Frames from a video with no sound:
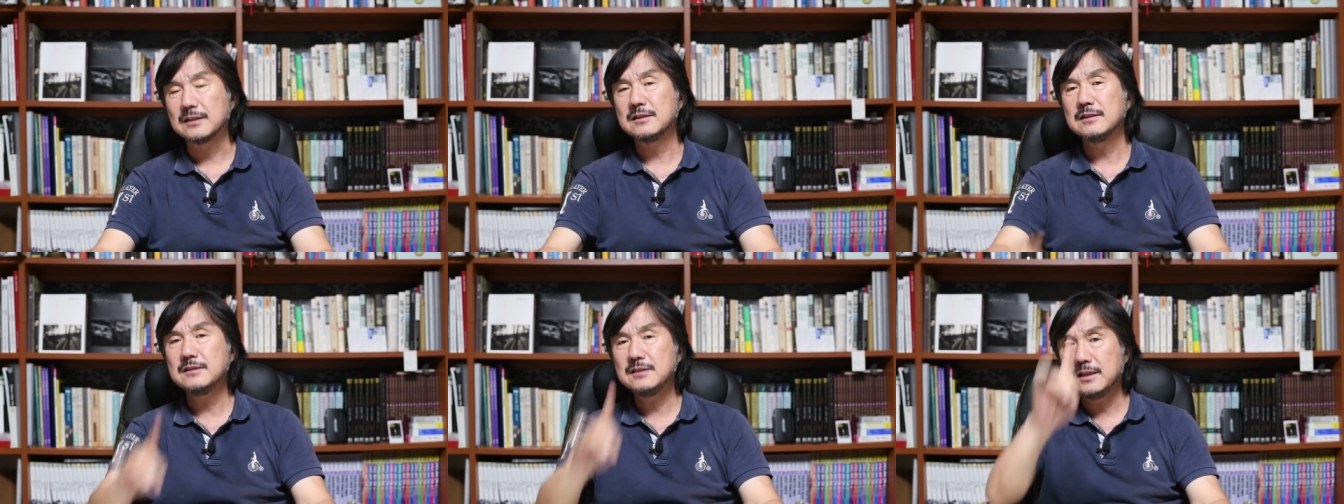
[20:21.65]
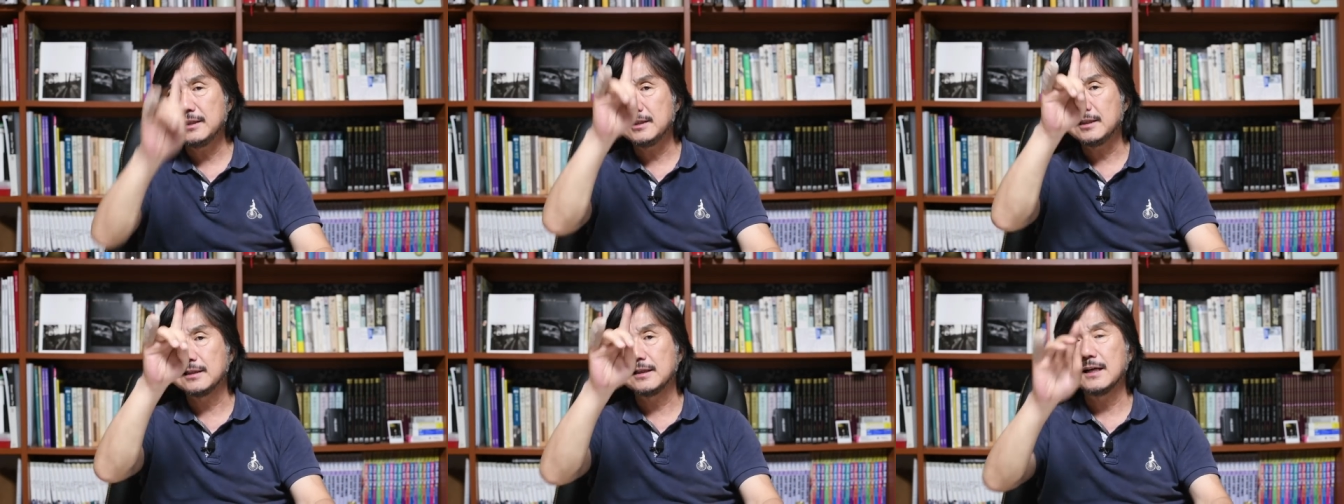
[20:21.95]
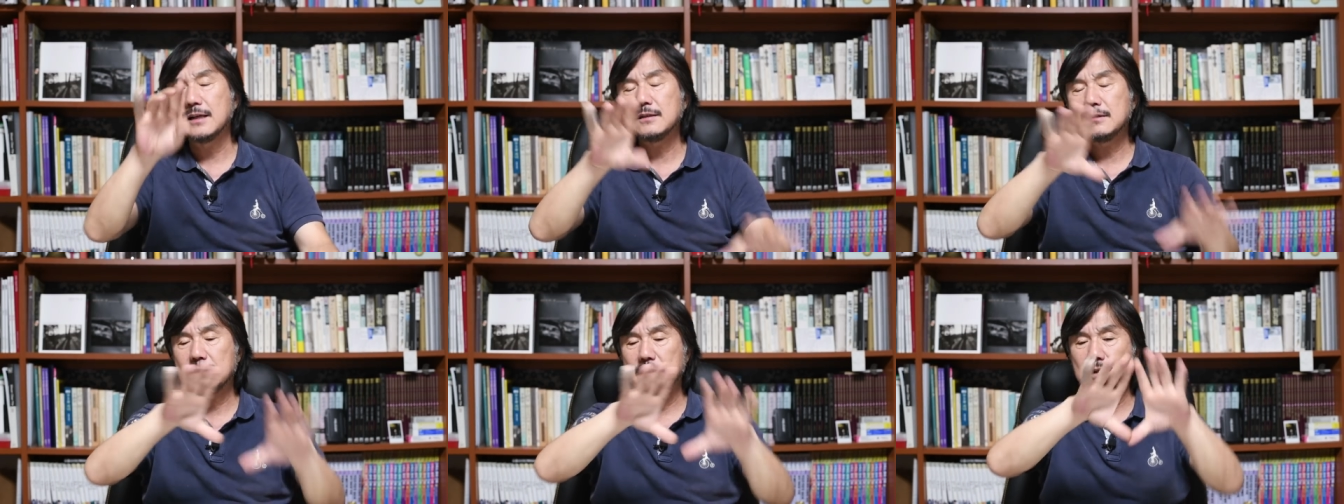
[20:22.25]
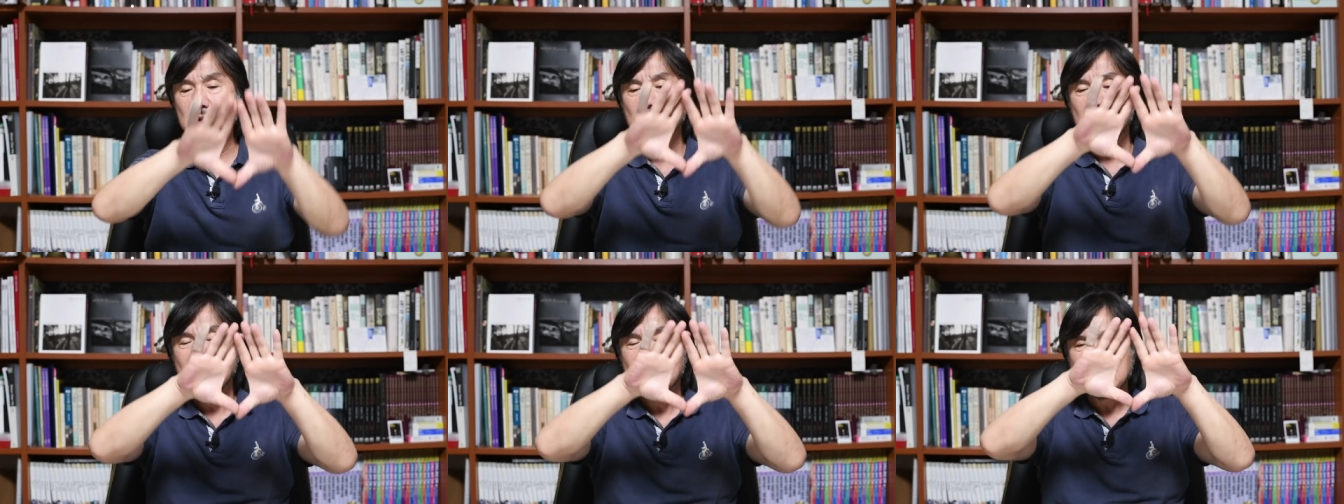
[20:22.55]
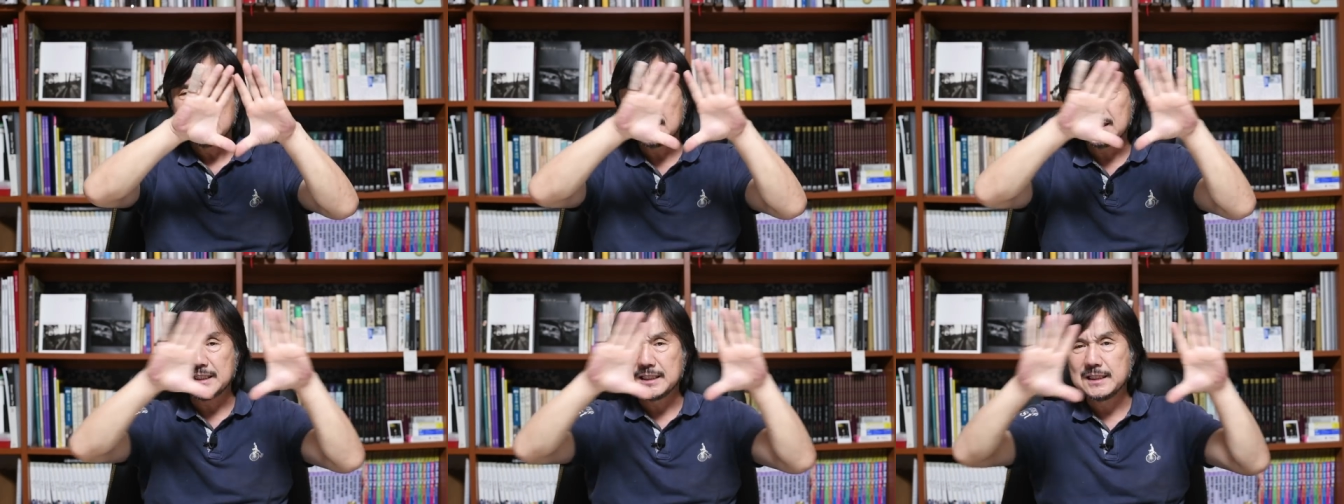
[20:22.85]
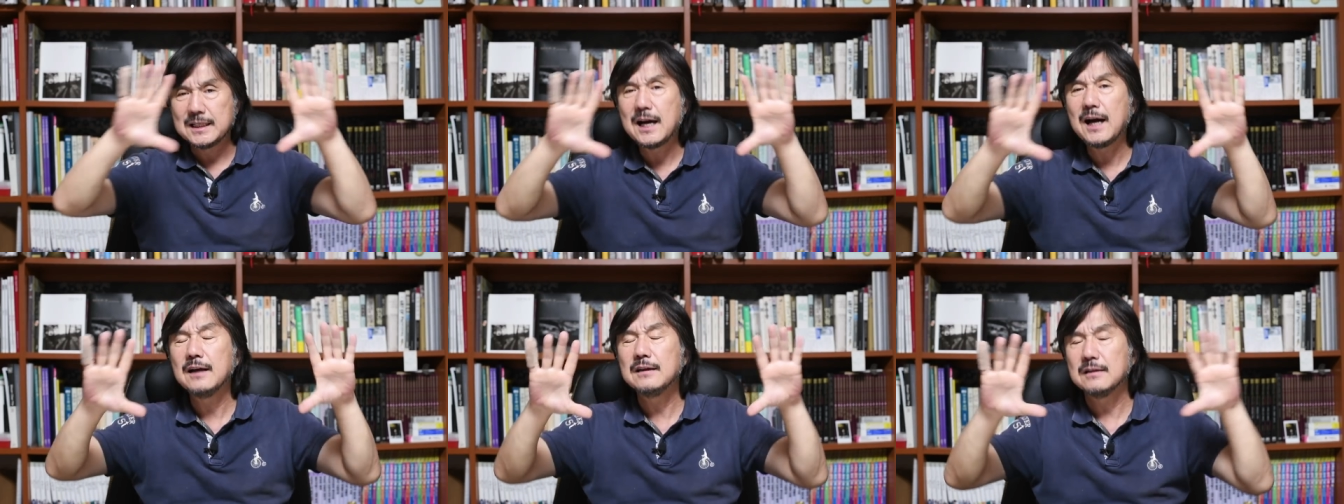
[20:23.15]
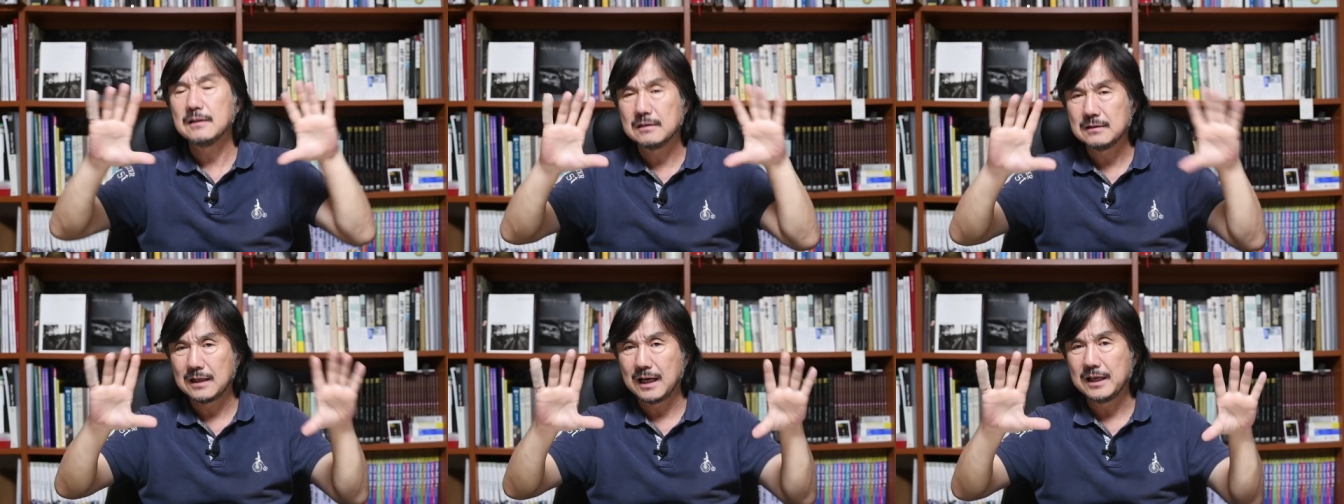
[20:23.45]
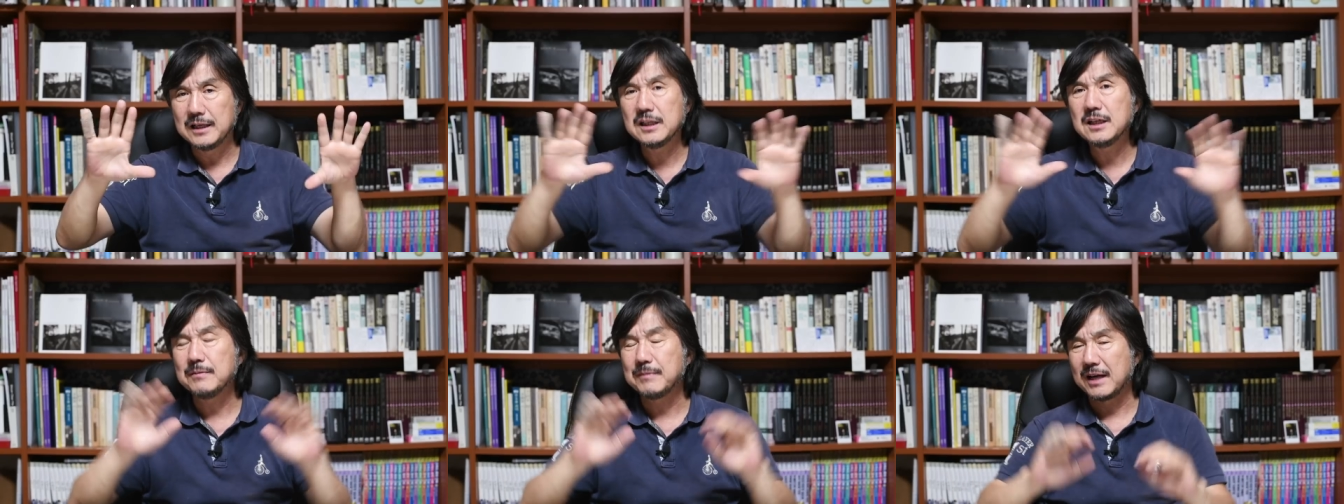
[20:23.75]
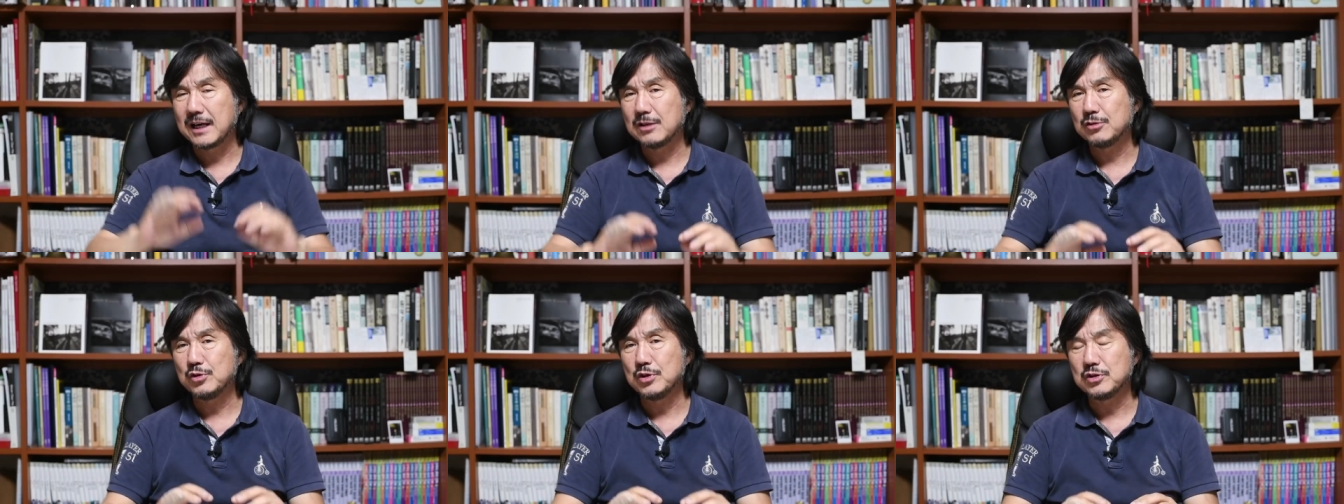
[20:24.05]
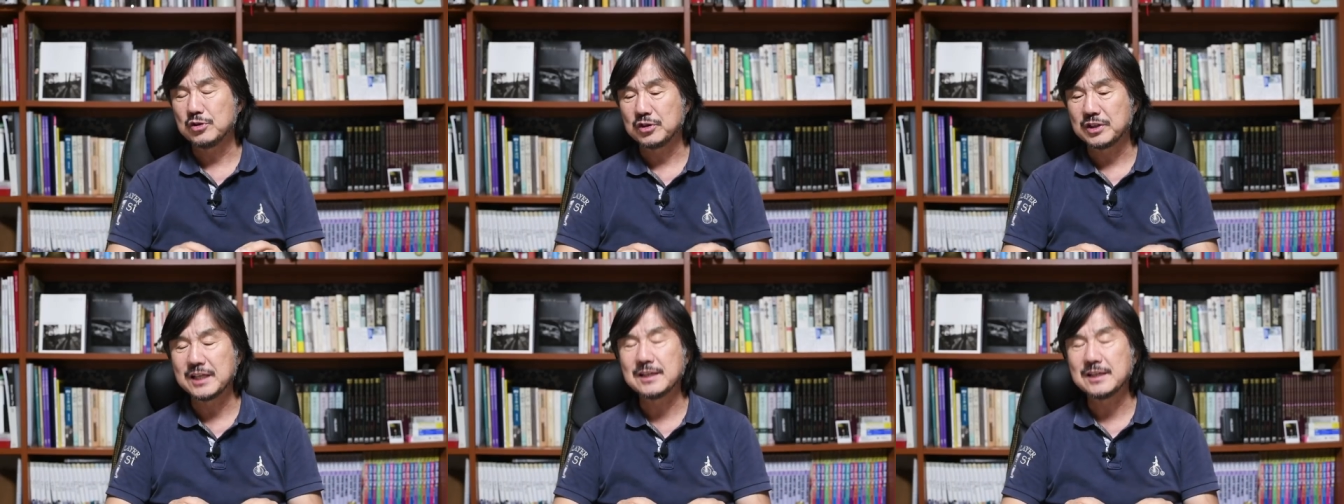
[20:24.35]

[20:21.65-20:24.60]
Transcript: 첫째 시각적 시야가 넓다 이렇게 말할 수 있죠.